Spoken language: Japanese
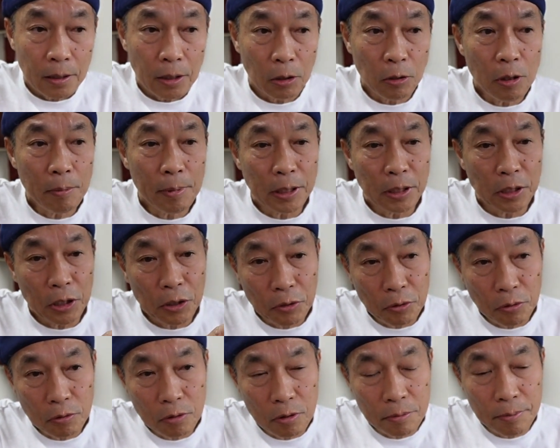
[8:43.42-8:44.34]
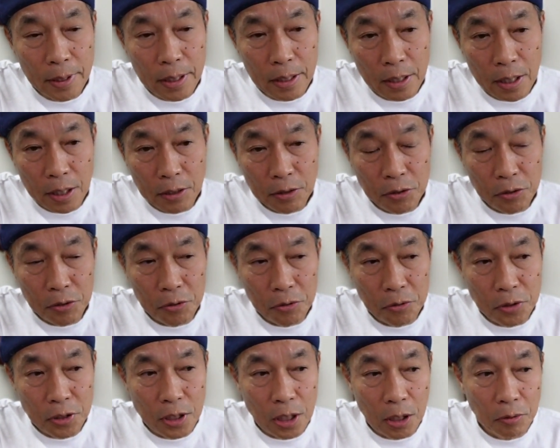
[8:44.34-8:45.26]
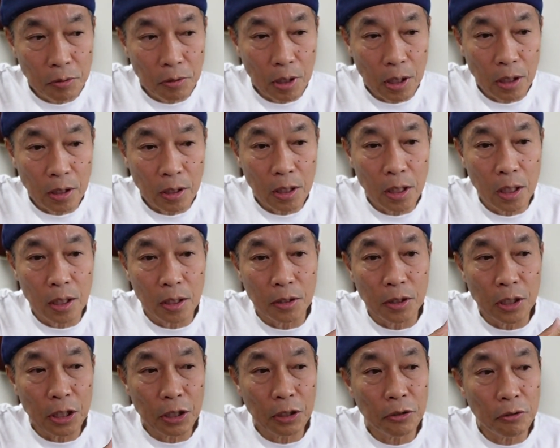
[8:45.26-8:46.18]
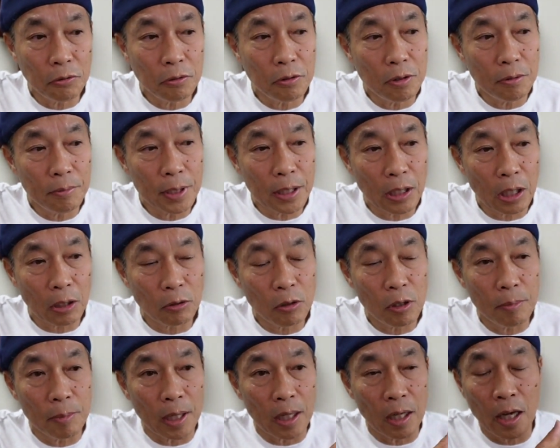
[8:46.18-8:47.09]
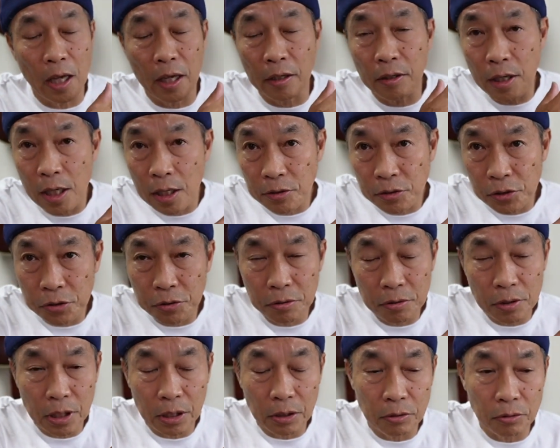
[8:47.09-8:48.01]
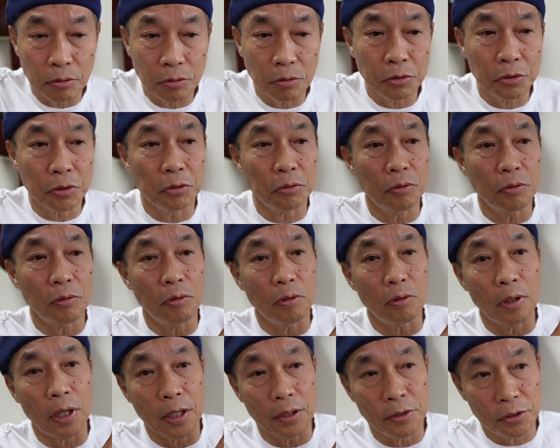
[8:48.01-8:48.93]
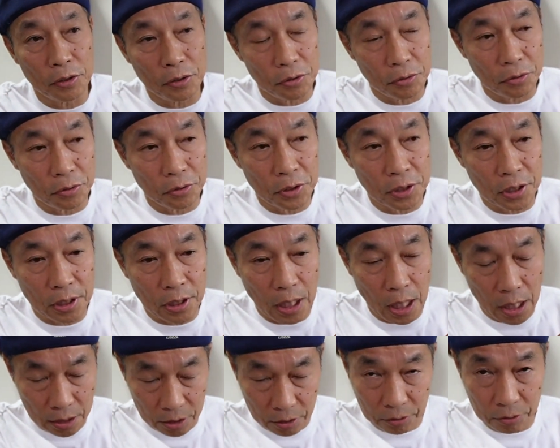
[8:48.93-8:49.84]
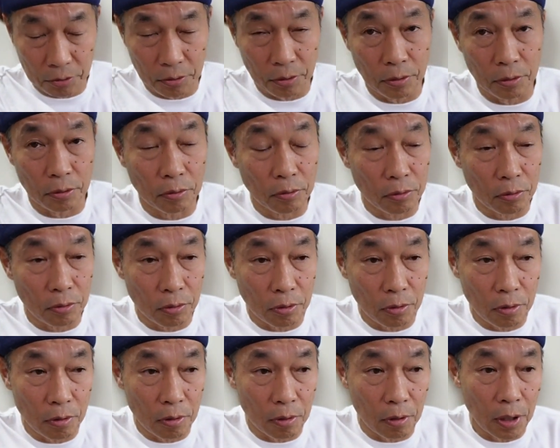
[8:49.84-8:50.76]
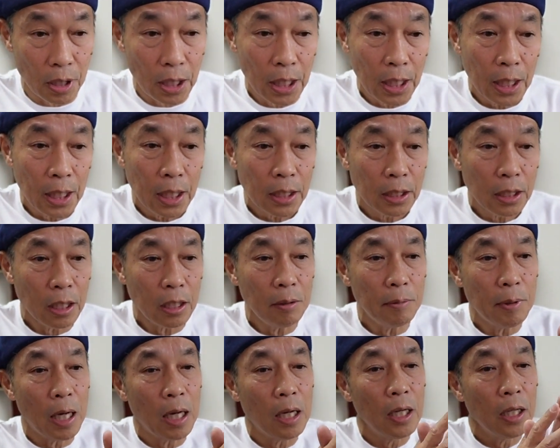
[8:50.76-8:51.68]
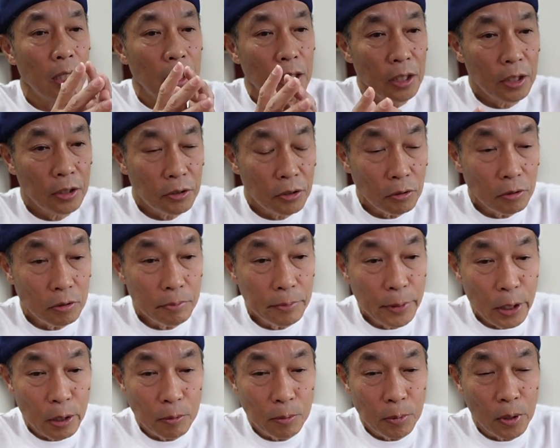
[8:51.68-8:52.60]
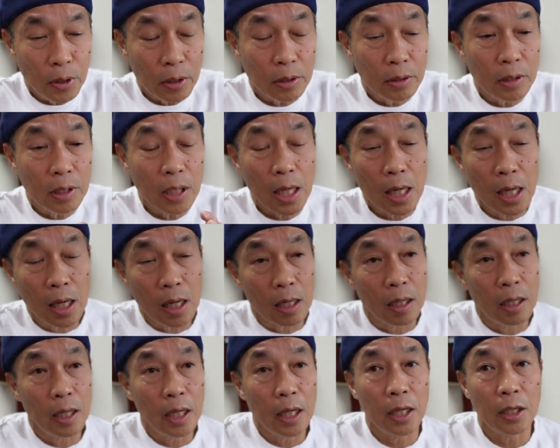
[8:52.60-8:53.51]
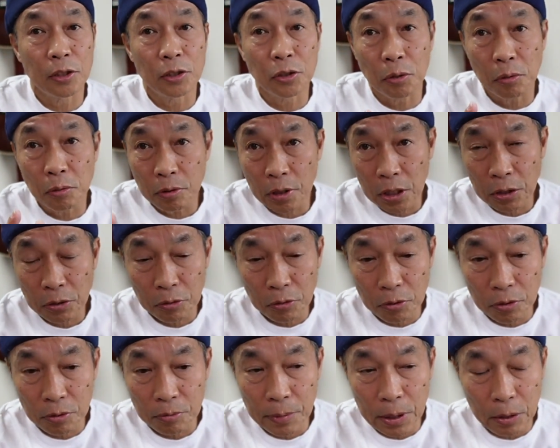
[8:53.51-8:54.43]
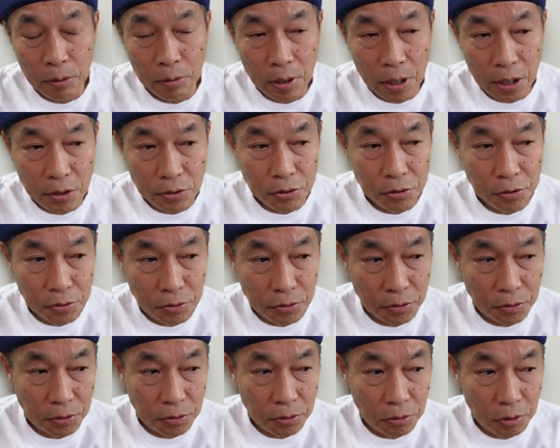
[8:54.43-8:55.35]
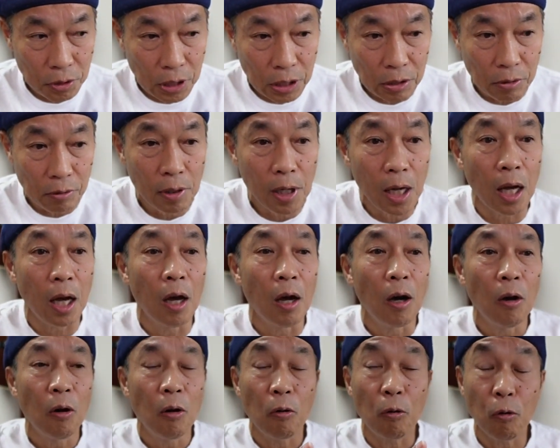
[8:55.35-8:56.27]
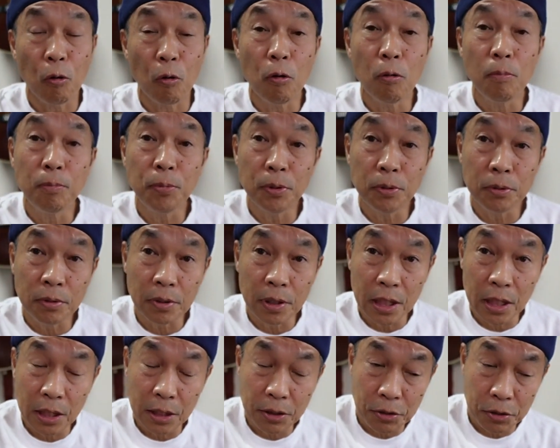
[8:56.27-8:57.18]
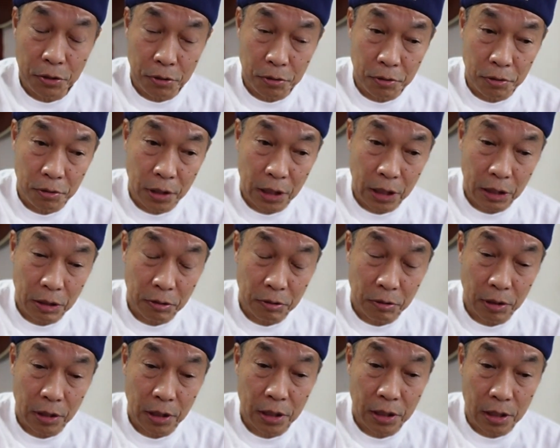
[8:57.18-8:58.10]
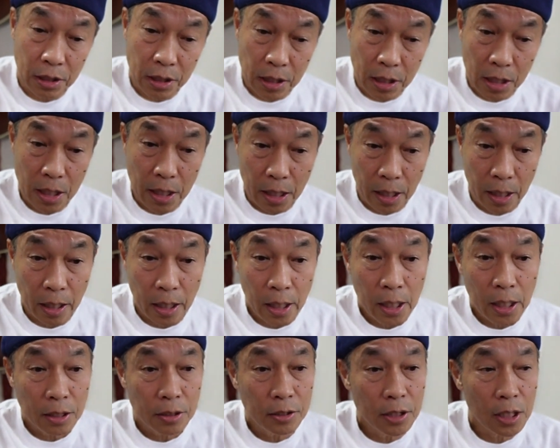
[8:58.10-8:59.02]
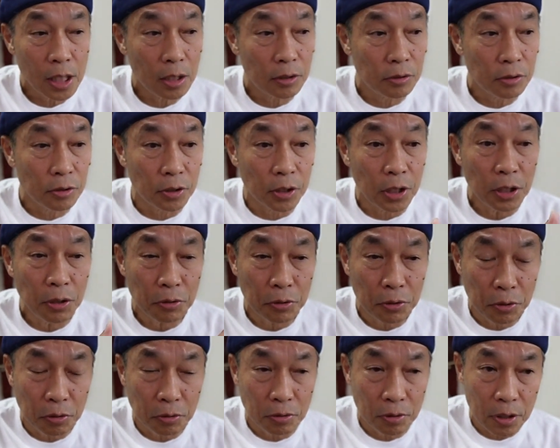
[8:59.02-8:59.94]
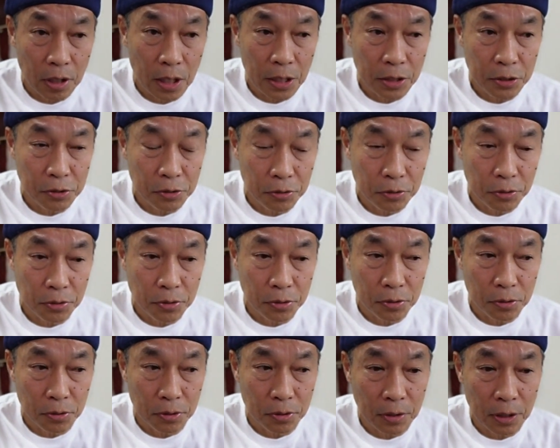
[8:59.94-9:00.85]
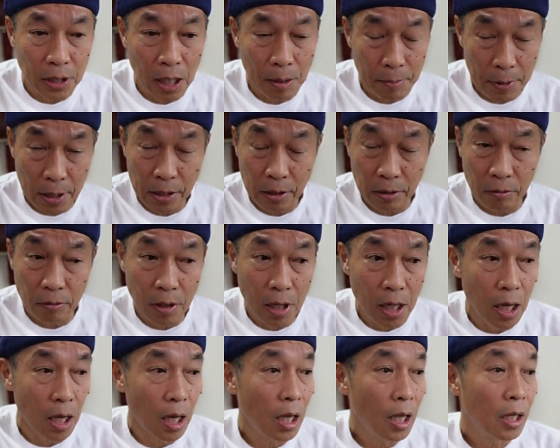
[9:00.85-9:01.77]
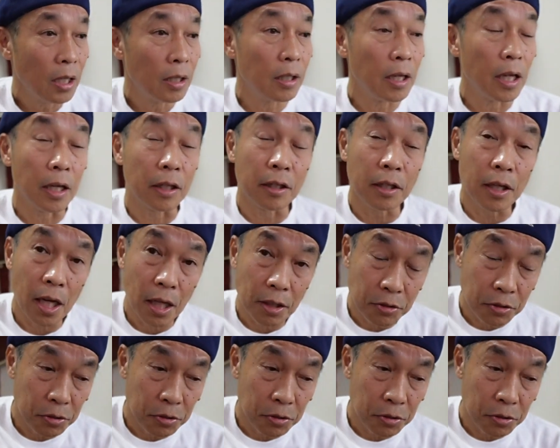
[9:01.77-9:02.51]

例えば2曲目練習した時に2曲目例えばレギュラーチューニングの曲を練習したりすると、例えば1曲目覚えた「少年の夢」を練習する時にはオープン D チューニングにして、じゃあ次の曲練習するためにはレギュラー